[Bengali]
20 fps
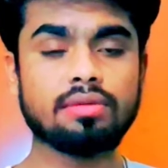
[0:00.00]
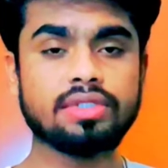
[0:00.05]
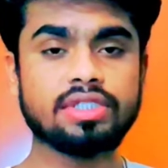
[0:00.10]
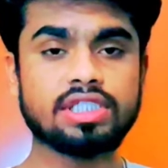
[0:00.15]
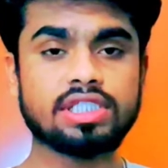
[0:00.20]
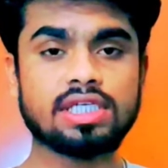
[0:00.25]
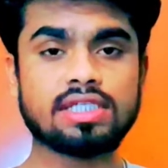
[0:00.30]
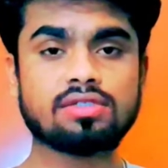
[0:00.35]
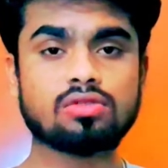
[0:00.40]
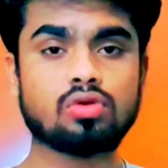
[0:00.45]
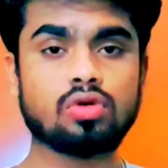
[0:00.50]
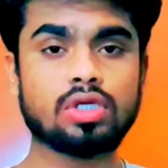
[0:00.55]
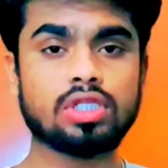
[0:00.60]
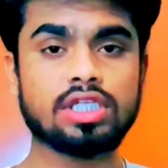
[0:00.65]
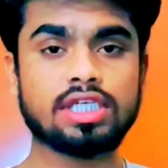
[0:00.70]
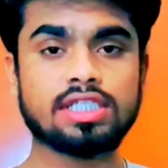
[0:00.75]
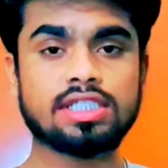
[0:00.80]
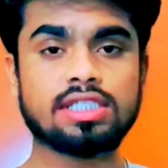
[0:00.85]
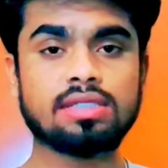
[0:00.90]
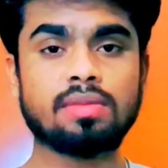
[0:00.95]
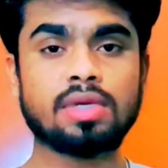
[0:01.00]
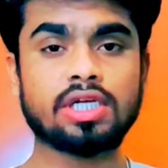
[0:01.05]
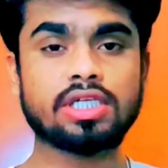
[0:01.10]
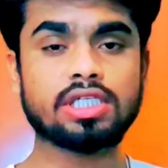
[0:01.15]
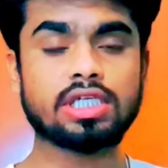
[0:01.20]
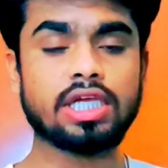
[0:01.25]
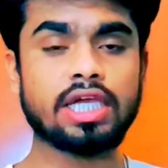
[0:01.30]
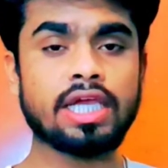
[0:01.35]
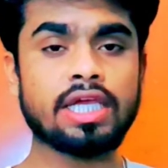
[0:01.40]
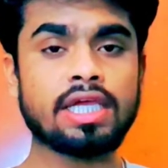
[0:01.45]
রিসার্চ করে দেখছি বাট
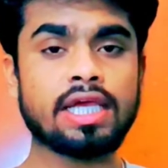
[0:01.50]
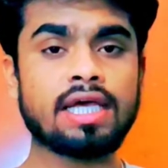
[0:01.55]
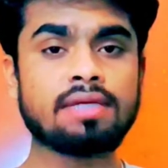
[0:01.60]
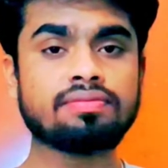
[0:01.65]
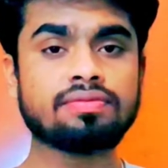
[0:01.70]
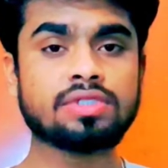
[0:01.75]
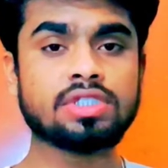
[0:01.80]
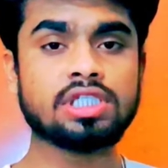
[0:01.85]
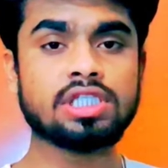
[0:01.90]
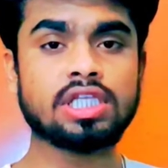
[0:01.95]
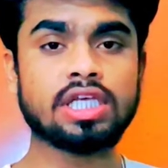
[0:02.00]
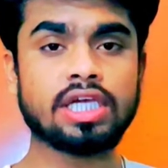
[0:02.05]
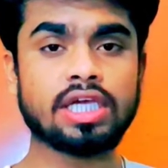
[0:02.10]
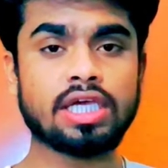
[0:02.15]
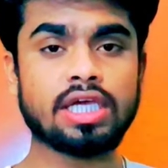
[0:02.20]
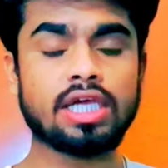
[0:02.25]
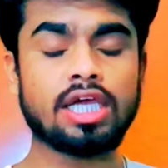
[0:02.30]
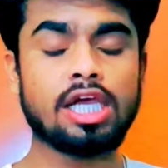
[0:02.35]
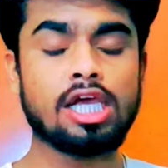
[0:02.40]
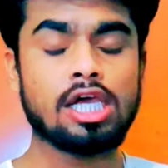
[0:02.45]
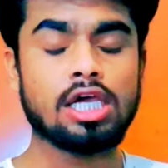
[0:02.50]
এই অ্যাপসটি থেকে